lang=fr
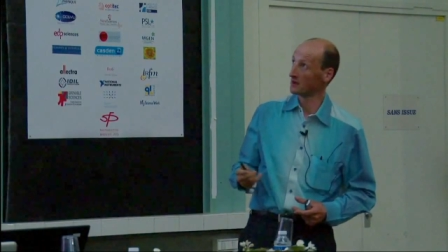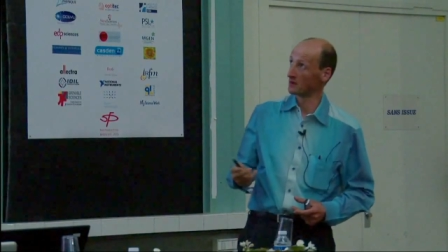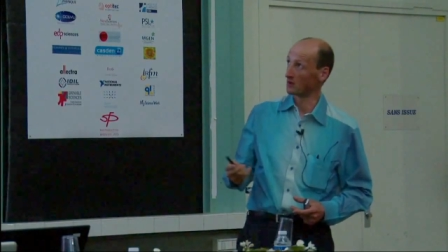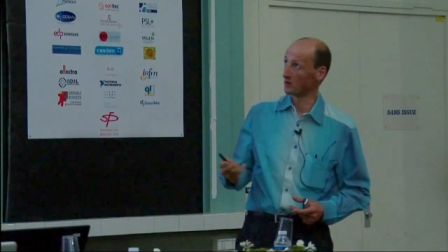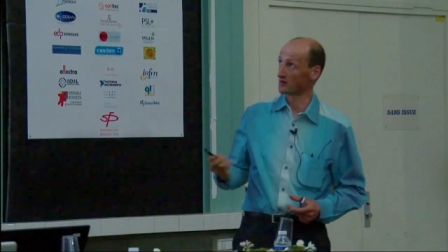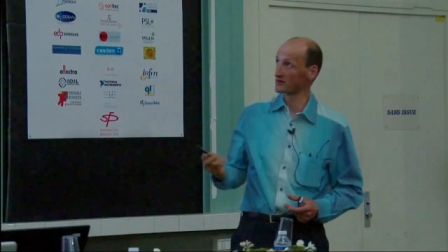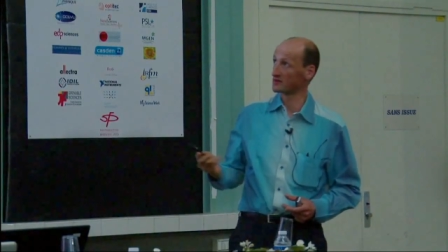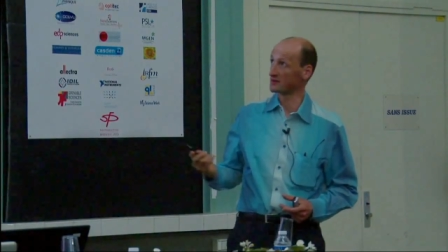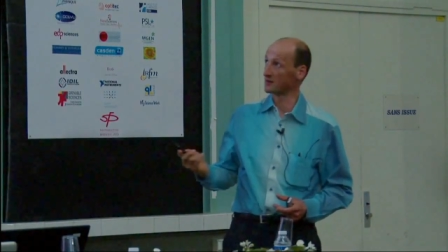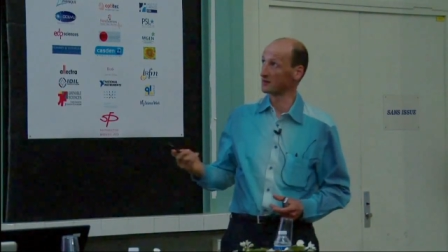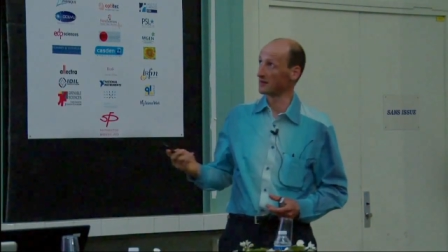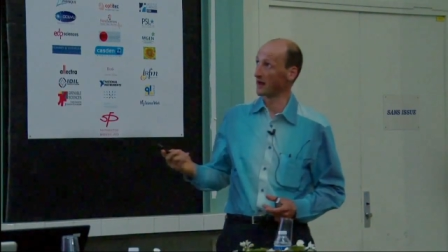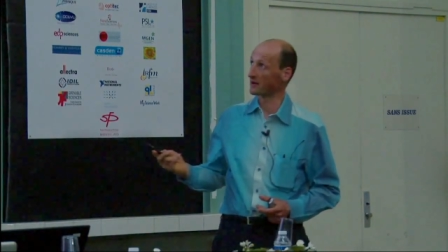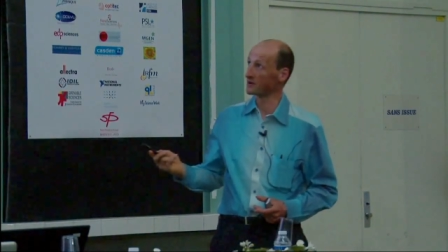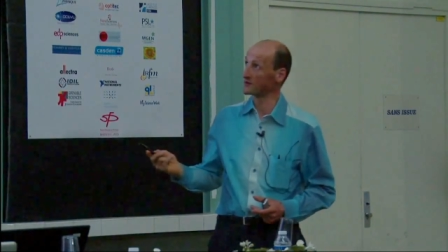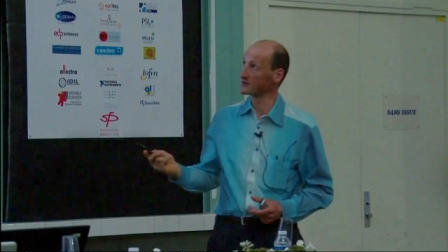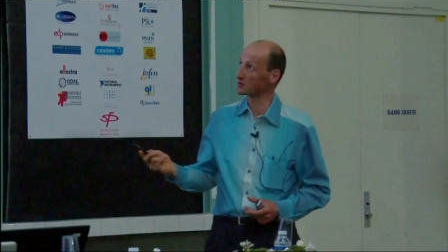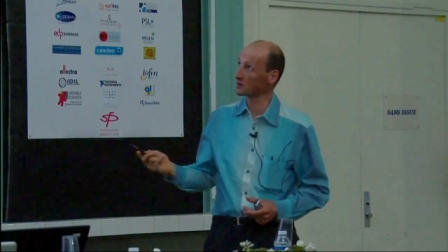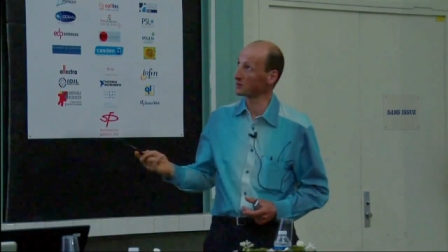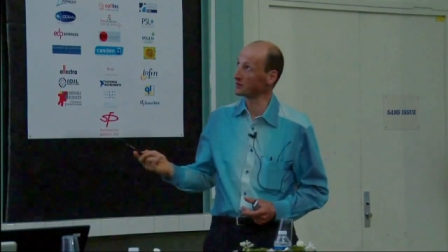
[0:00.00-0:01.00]
Donc ces
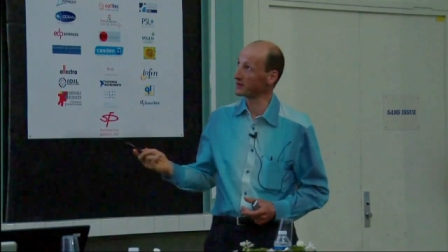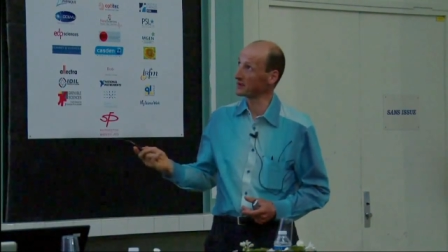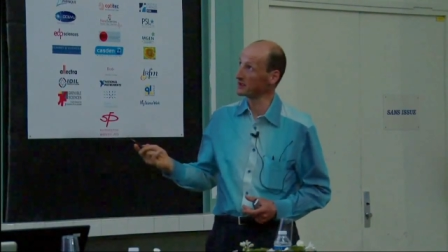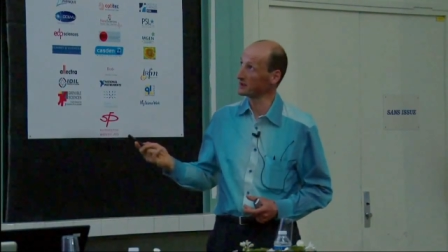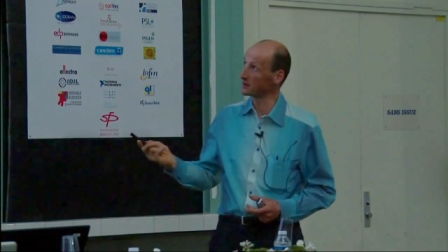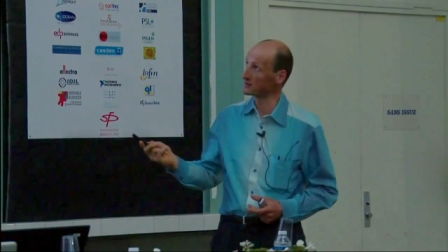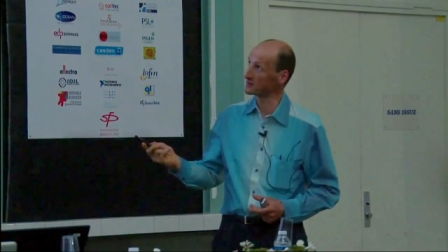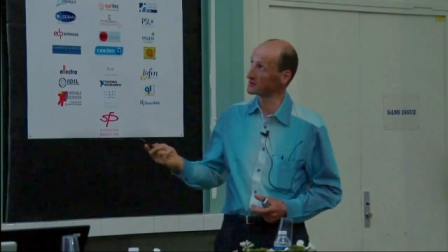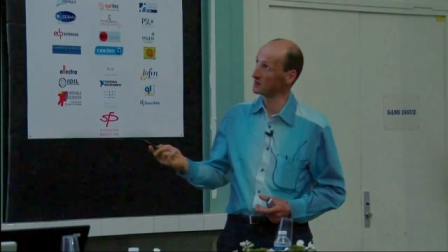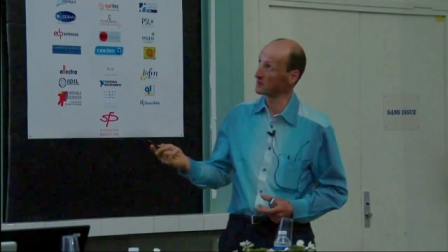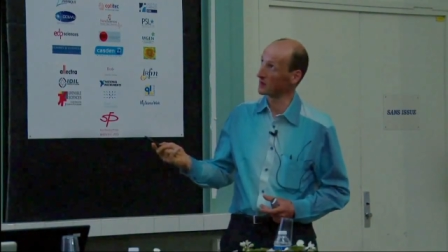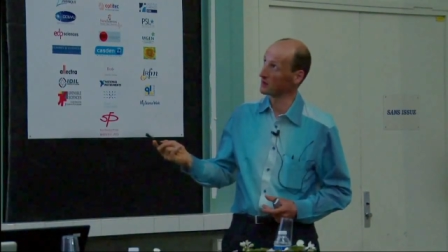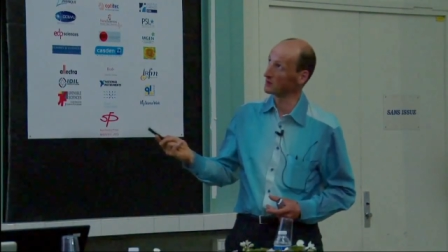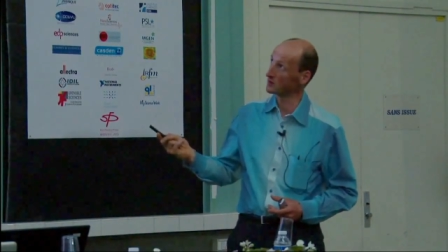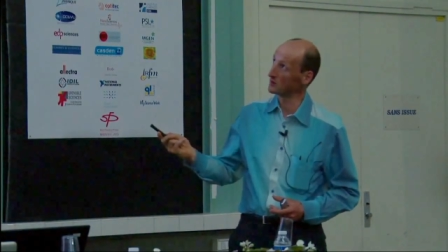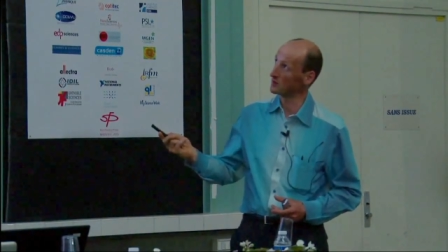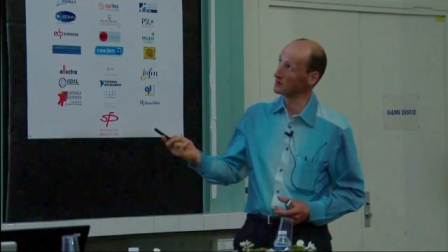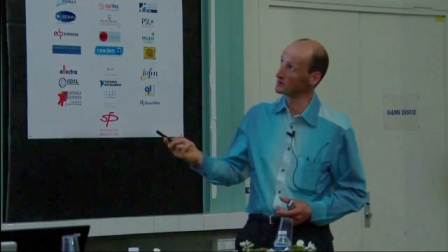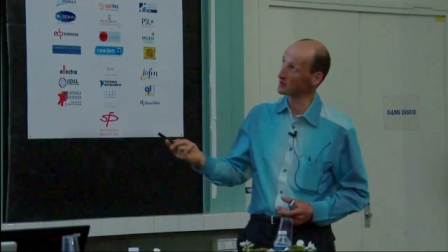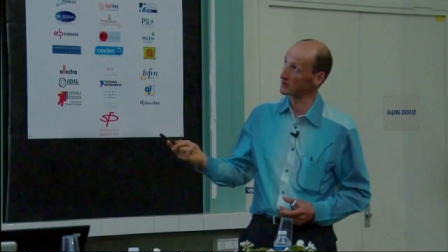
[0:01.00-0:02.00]
anisotopies dans ces
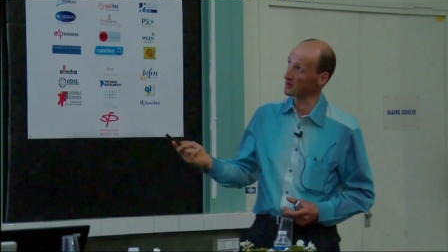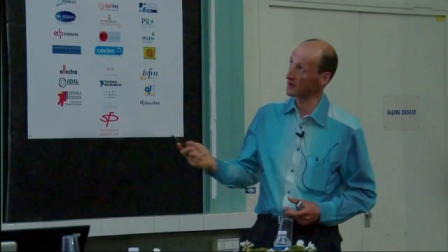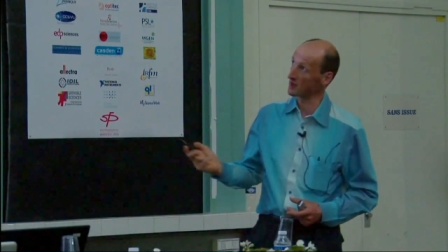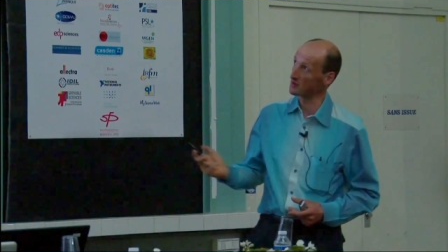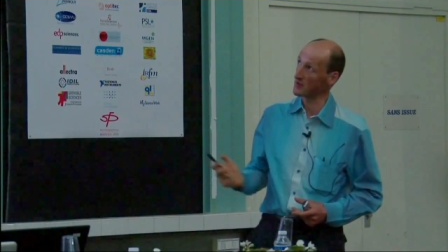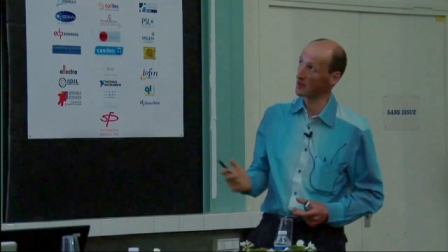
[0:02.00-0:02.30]
molécules sont très